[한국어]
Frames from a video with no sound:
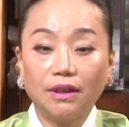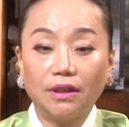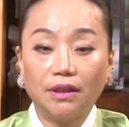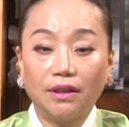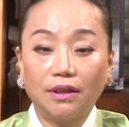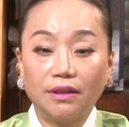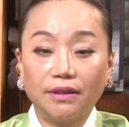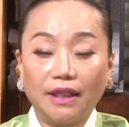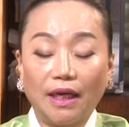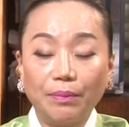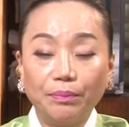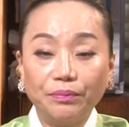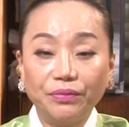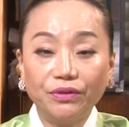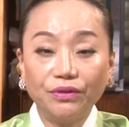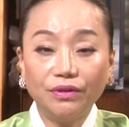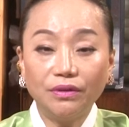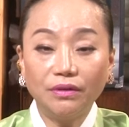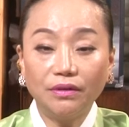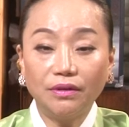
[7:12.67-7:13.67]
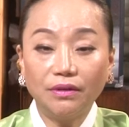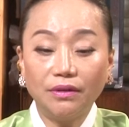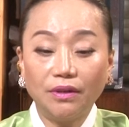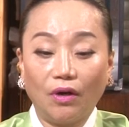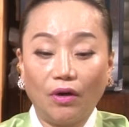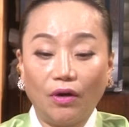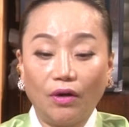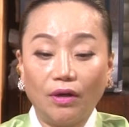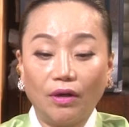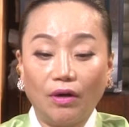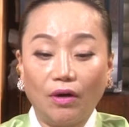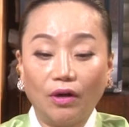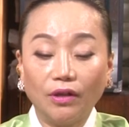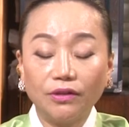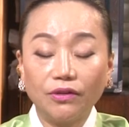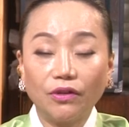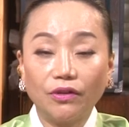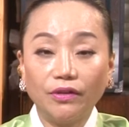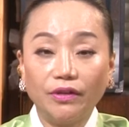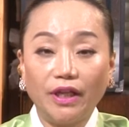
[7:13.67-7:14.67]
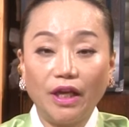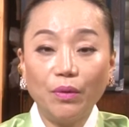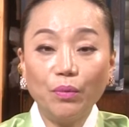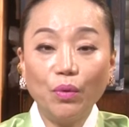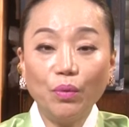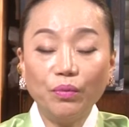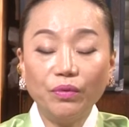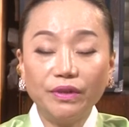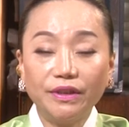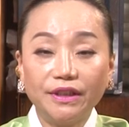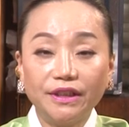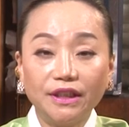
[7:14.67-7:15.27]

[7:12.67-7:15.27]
어, 나쁜 어떤 내 몸을